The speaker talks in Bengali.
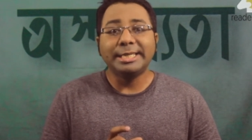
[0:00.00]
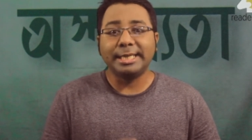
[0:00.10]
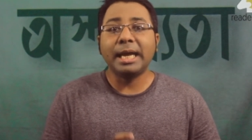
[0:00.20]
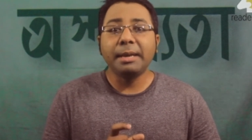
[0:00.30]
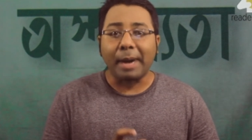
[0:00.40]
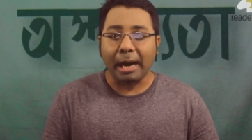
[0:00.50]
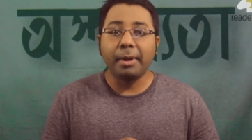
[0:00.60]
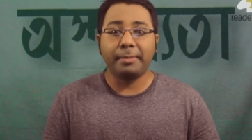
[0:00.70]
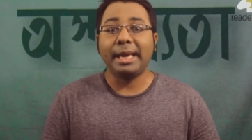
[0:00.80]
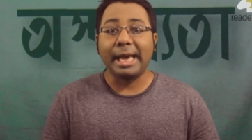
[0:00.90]
সেটাই
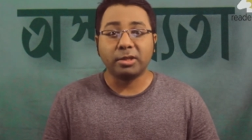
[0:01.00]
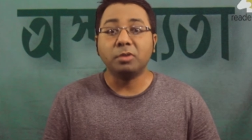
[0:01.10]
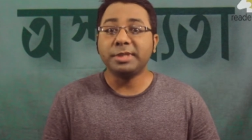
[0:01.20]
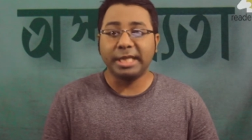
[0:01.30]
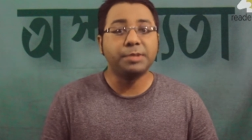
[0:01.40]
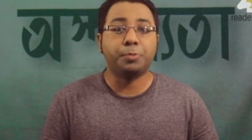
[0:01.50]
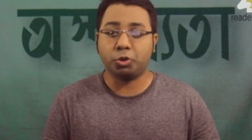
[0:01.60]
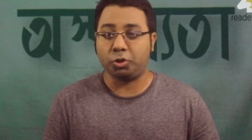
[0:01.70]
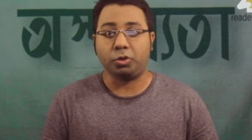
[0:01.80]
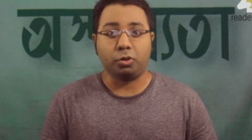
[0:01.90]
ভাবাবে একদম শেষ
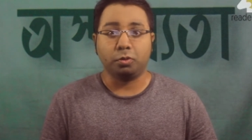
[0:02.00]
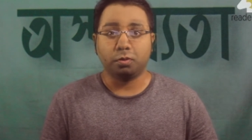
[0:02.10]
পর্যন্ত